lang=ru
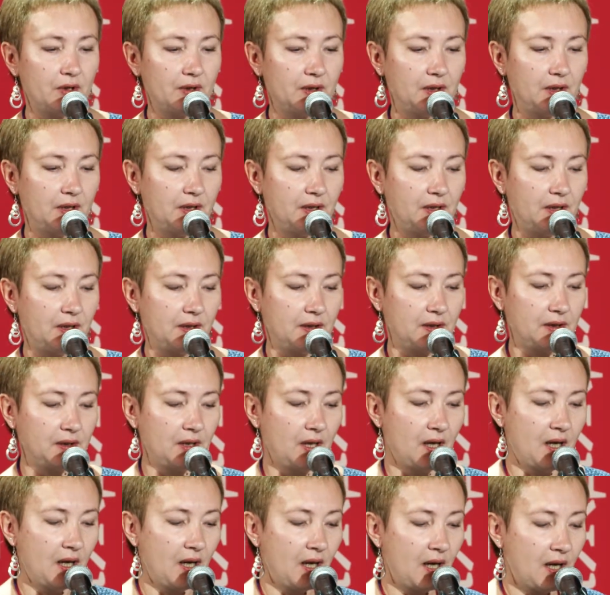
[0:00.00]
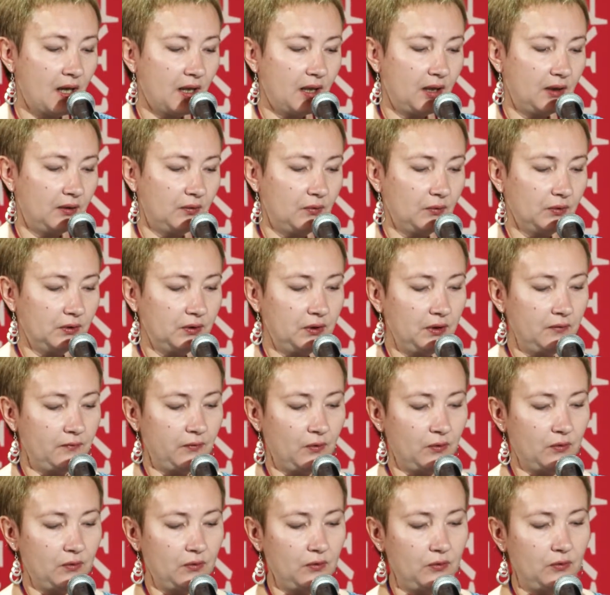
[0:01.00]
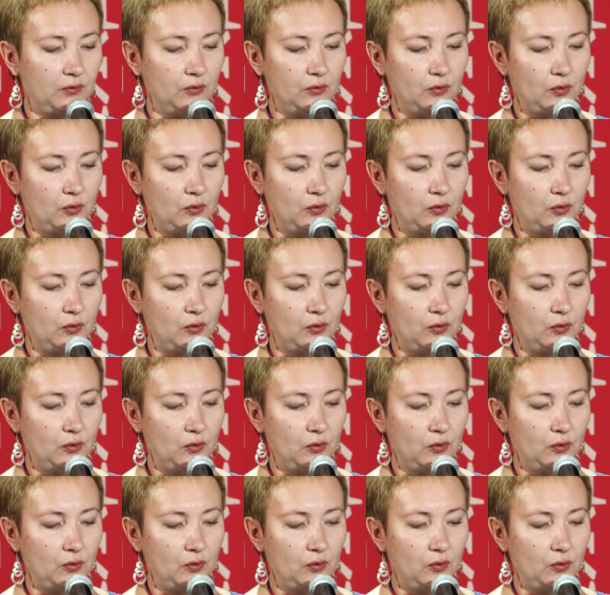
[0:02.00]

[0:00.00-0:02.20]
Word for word: откликается. Идут к неврологу